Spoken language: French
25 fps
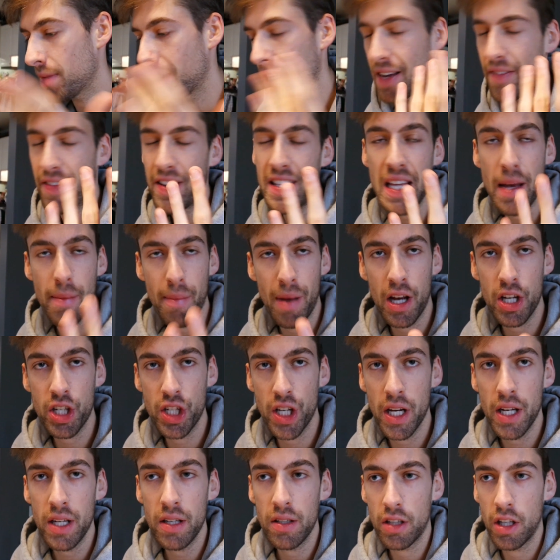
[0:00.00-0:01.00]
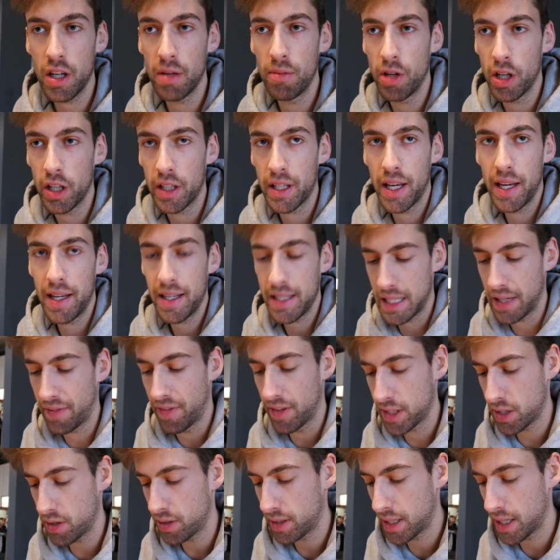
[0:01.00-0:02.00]
Ben, en fait, ça marchait. Comme le case, ça
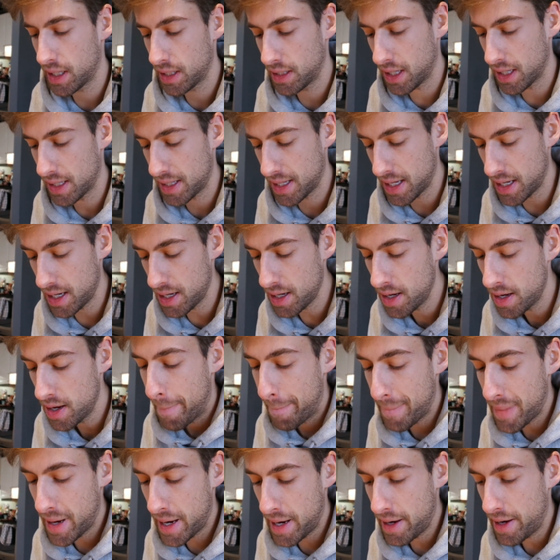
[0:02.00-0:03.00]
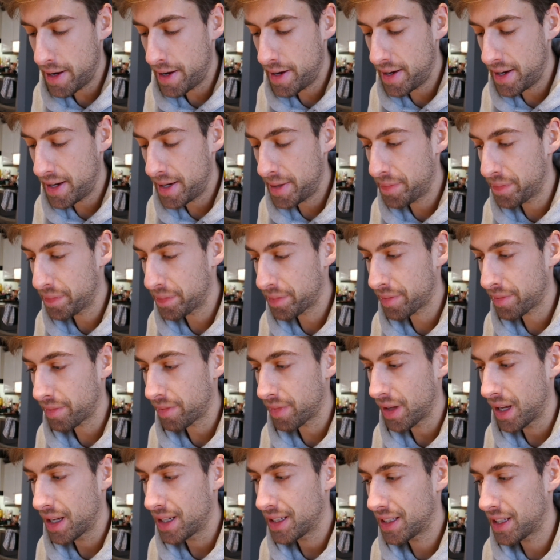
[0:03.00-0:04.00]
faisait un case de sel. Mais euh,
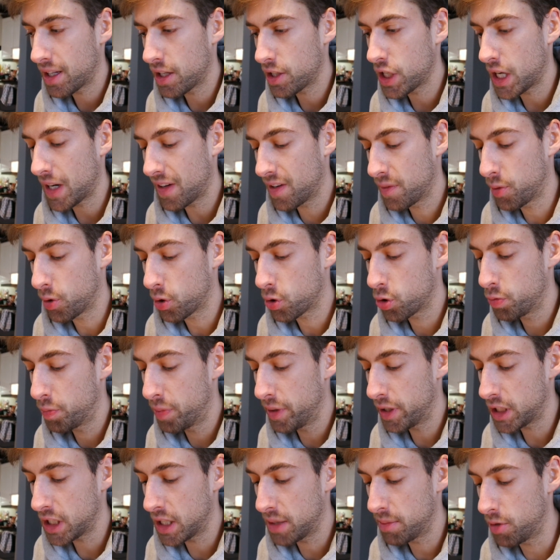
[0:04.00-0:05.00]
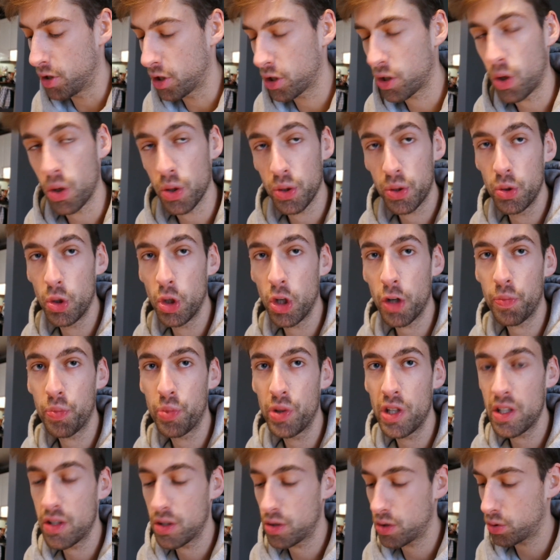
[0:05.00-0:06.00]
quand j'arrivais pour couper comme le contour,
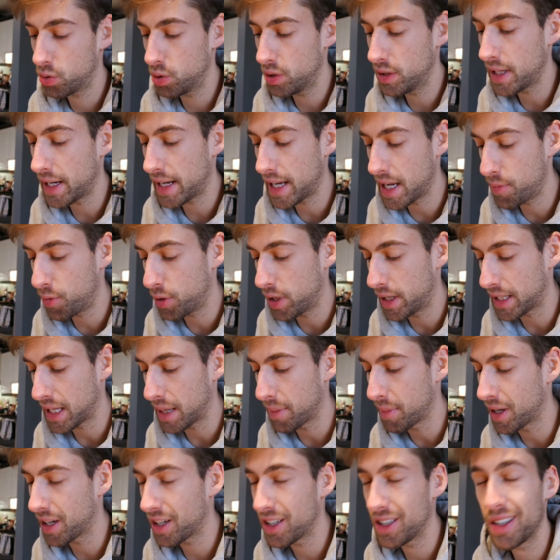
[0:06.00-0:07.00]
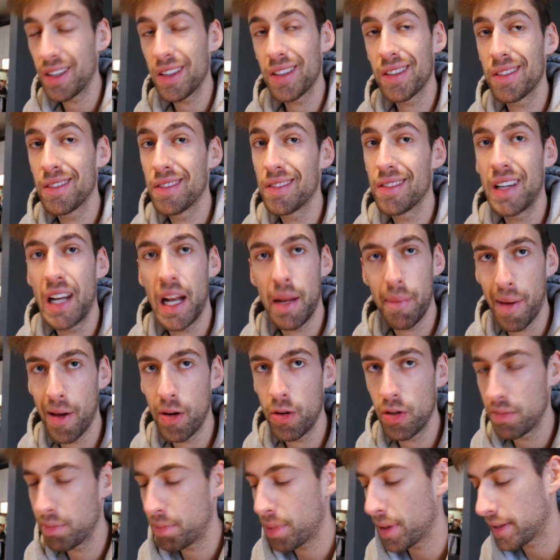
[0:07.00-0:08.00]
puis surtout derrière pour la caméra, la
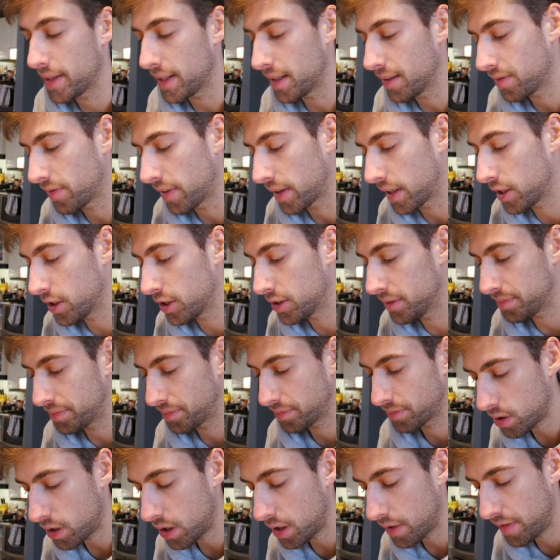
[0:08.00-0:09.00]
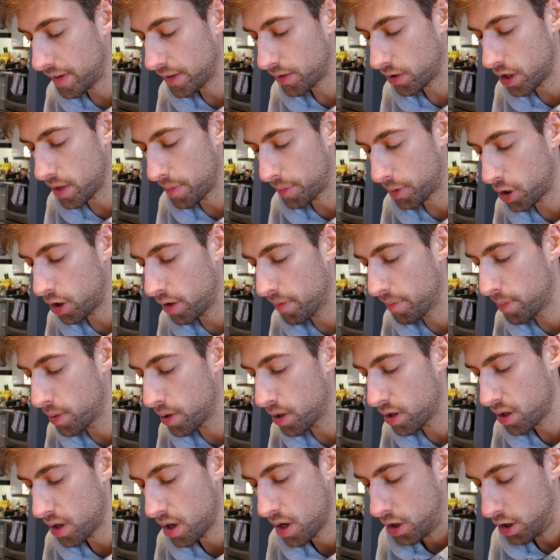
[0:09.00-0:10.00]
balloune pétait. Fait que là, on a fait, on a pris un
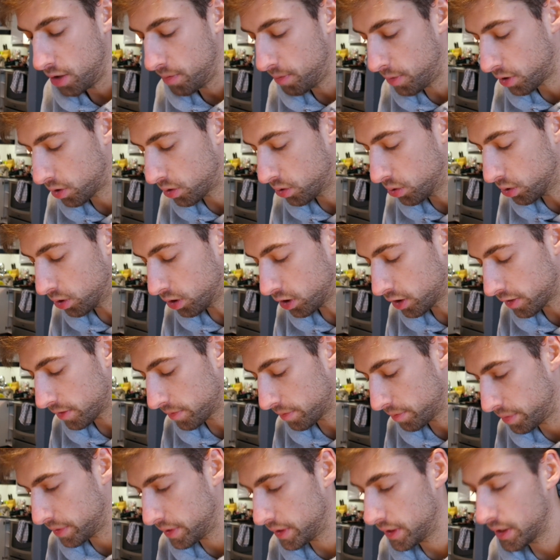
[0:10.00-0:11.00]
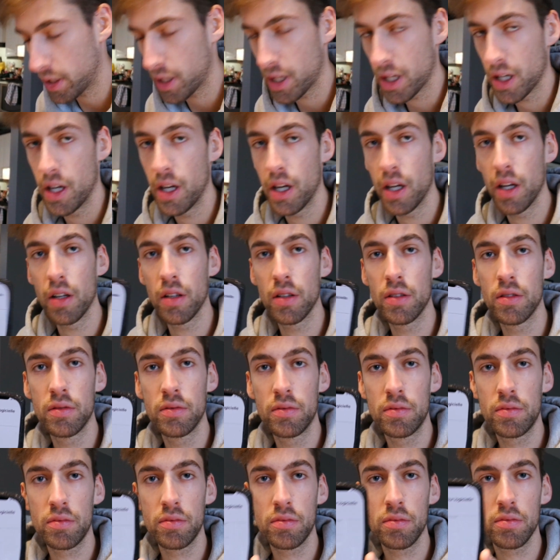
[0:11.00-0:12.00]
bas, un bas court, puis euh,
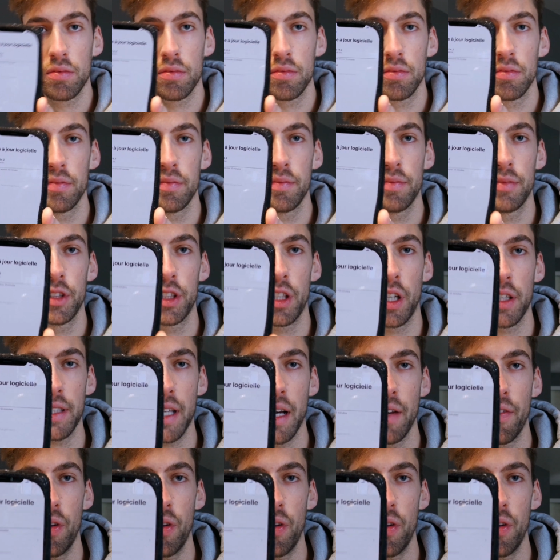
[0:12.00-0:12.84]
genre ça a